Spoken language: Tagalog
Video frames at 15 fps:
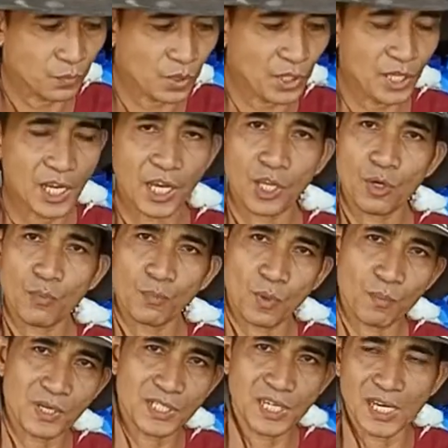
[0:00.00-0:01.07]
pwede kayong
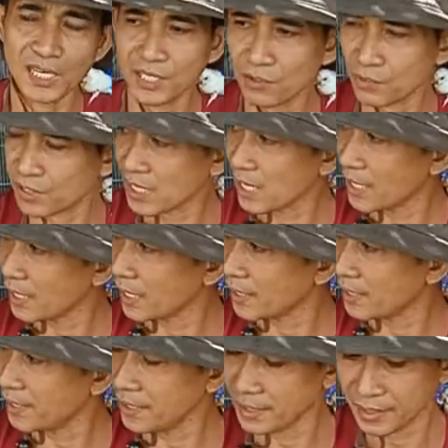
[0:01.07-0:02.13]
pumasyal dito sa
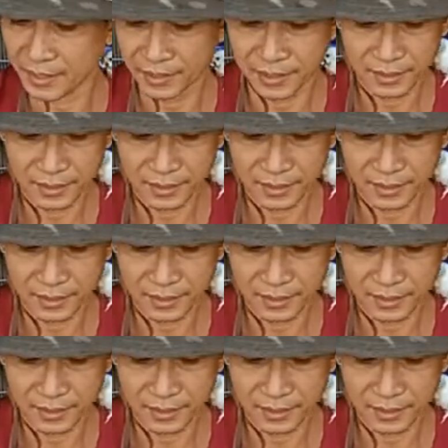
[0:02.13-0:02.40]
garden